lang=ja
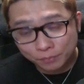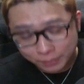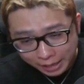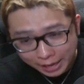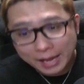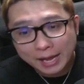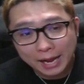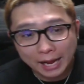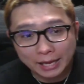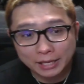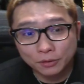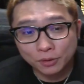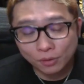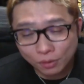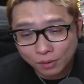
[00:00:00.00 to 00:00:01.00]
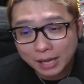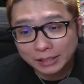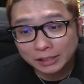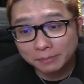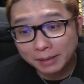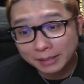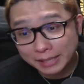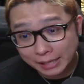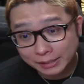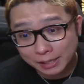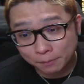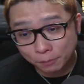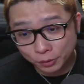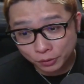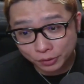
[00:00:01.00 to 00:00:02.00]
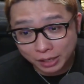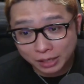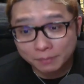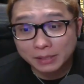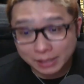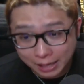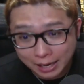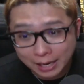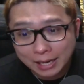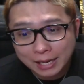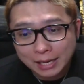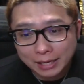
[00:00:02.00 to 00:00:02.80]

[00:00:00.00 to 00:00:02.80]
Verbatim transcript: ね、えっていうところが一番大事なポイントになりますから、